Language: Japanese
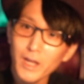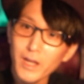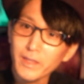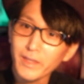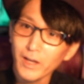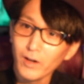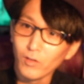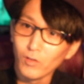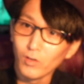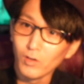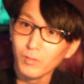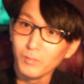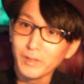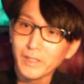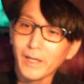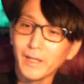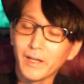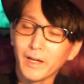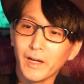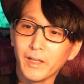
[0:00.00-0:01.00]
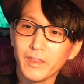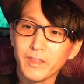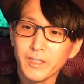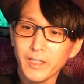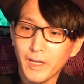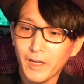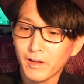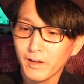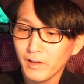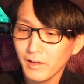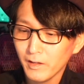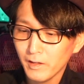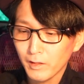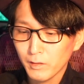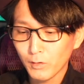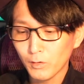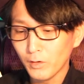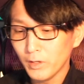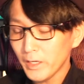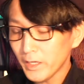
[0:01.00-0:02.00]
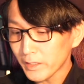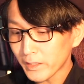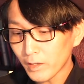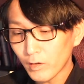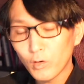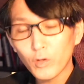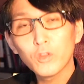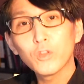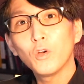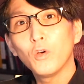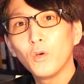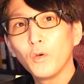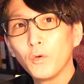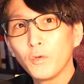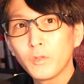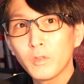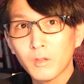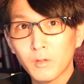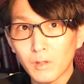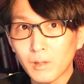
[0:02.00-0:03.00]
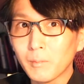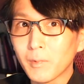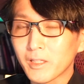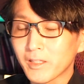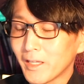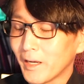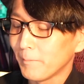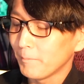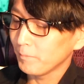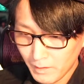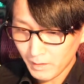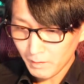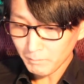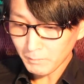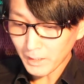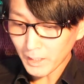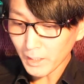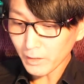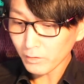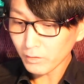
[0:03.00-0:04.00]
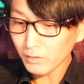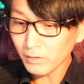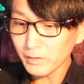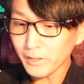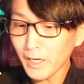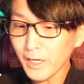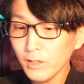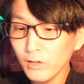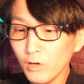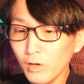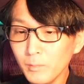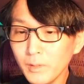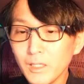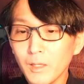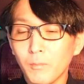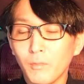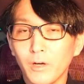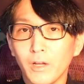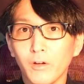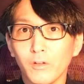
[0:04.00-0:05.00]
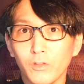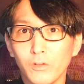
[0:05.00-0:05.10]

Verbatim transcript: 英単語みたいな感じで、その英単語帳を作りました。まあ、軽く内容を見てもらう